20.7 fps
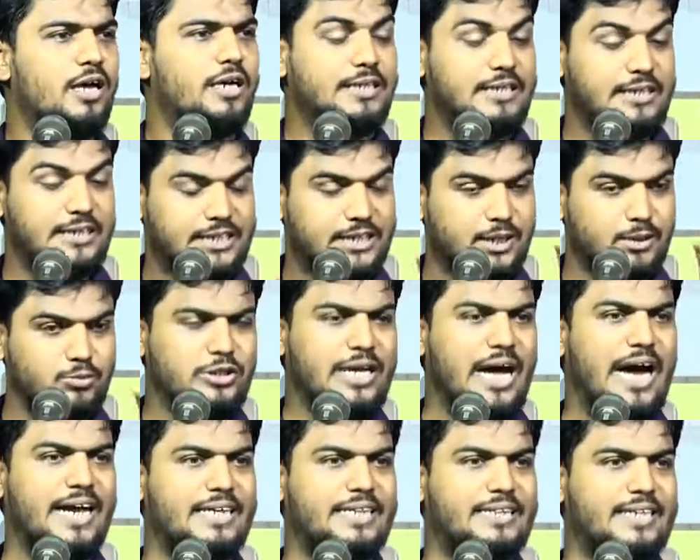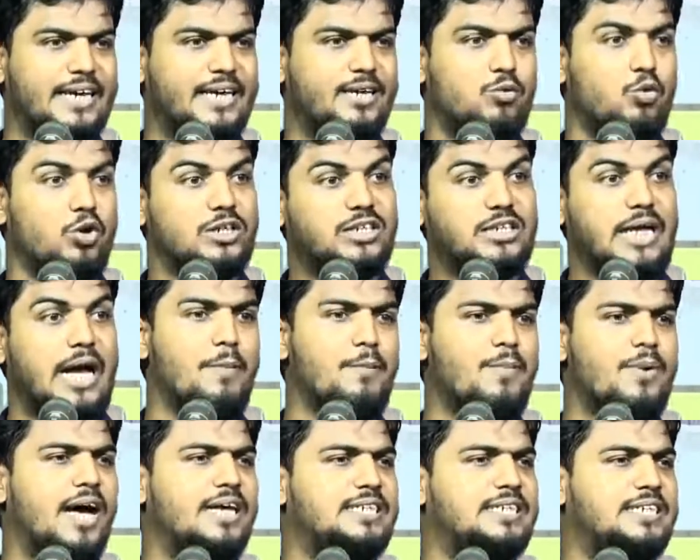இந்த சமுதாயத்தை ஒரு
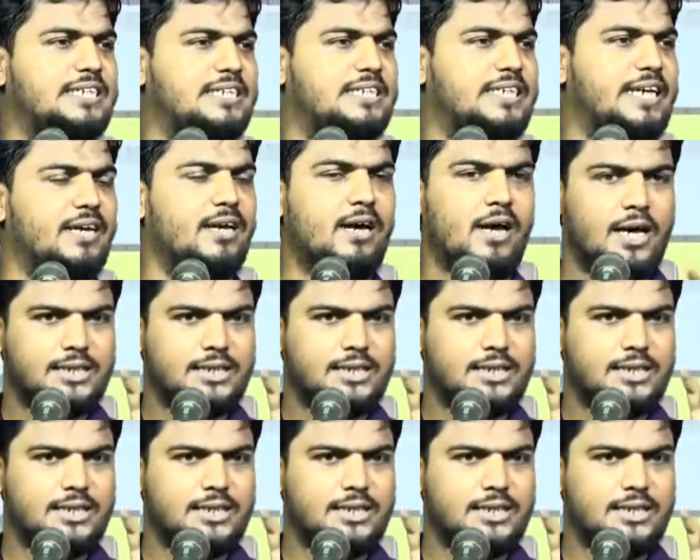சாம்ராஜ்யத்தை